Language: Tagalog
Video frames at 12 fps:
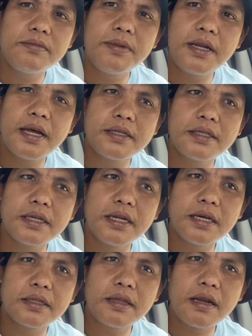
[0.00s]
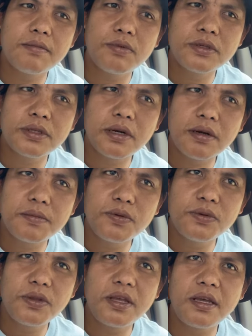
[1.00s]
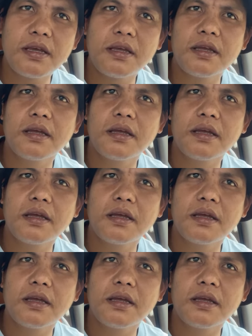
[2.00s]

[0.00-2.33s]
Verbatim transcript: bilhan siya ng talbos ng kamuti.